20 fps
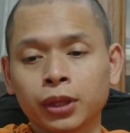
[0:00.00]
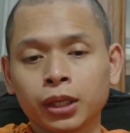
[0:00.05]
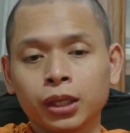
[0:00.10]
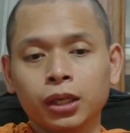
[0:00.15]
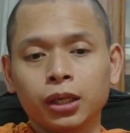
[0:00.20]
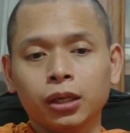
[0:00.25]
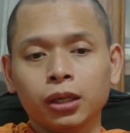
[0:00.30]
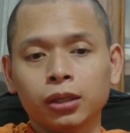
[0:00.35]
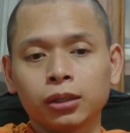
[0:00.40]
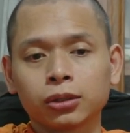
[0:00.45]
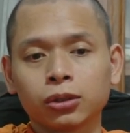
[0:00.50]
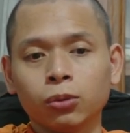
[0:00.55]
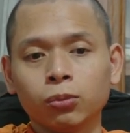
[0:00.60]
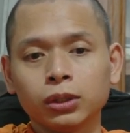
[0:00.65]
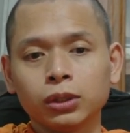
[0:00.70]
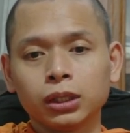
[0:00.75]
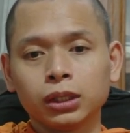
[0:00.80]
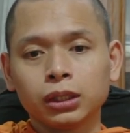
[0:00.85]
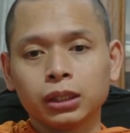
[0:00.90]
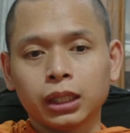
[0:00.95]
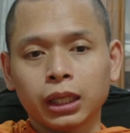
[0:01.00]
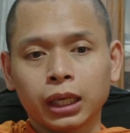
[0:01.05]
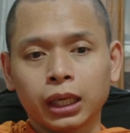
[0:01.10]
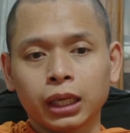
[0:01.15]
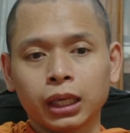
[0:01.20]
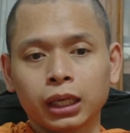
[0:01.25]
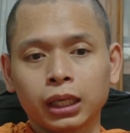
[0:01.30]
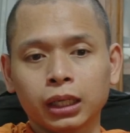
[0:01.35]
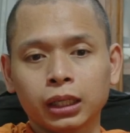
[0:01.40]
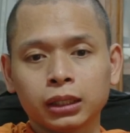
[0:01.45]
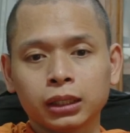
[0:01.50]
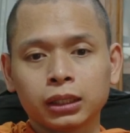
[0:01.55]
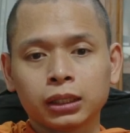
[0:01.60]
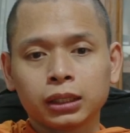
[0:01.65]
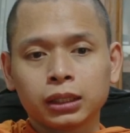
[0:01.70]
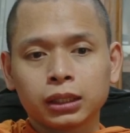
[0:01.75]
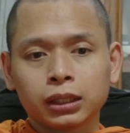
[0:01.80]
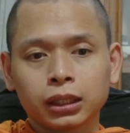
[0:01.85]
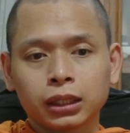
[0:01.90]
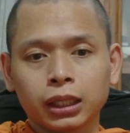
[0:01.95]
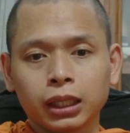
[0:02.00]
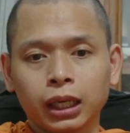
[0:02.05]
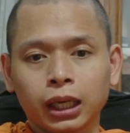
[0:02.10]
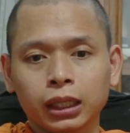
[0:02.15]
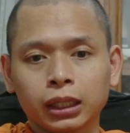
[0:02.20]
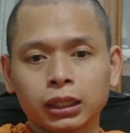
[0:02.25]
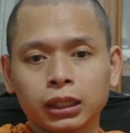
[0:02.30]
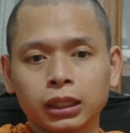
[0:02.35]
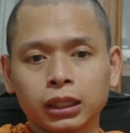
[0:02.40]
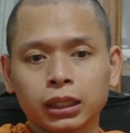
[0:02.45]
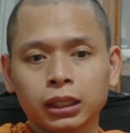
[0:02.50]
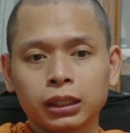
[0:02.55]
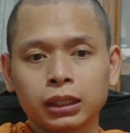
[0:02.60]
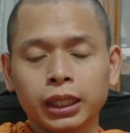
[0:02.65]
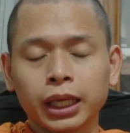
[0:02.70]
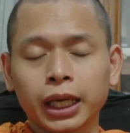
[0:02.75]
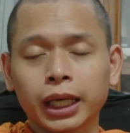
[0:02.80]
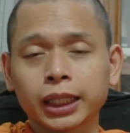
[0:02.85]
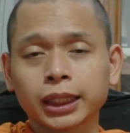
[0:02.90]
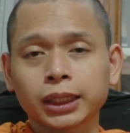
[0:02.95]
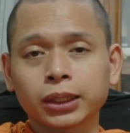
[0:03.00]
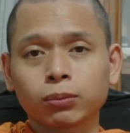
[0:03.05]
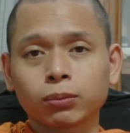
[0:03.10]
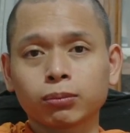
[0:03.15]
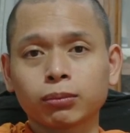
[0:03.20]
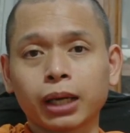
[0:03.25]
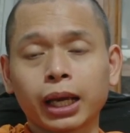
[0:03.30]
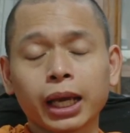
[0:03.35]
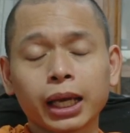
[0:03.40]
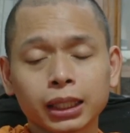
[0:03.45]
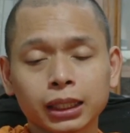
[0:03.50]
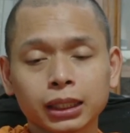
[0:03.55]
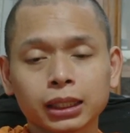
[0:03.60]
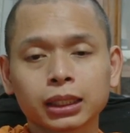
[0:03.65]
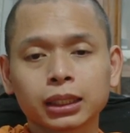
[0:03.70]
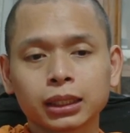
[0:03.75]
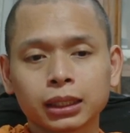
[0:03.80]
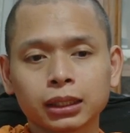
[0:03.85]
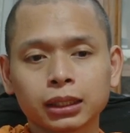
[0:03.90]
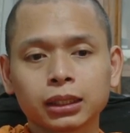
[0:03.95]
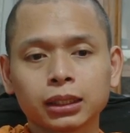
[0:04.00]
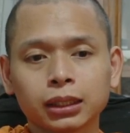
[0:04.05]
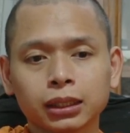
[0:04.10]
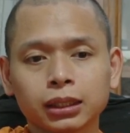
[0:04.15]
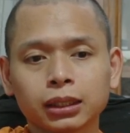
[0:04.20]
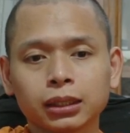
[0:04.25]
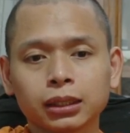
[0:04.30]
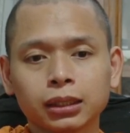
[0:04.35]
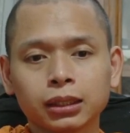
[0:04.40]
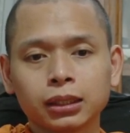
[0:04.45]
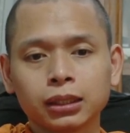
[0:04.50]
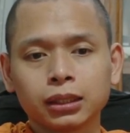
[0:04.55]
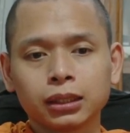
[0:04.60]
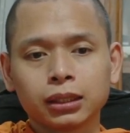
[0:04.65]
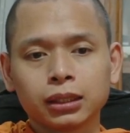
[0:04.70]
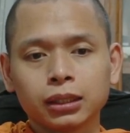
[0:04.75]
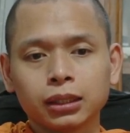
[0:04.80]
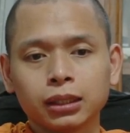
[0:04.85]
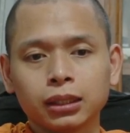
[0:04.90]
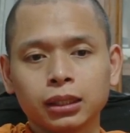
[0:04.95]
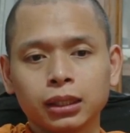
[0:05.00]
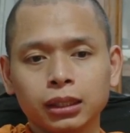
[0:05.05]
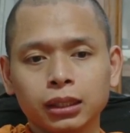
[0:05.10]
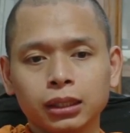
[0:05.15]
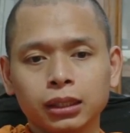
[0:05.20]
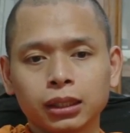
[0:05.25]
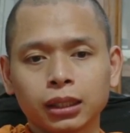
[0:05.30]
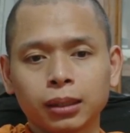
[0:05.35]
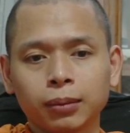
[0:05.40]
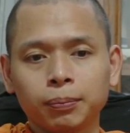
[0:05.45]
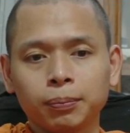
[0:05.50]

à, cũng như là cái hạnh à, chỉ ăn trong bát đó. thì um,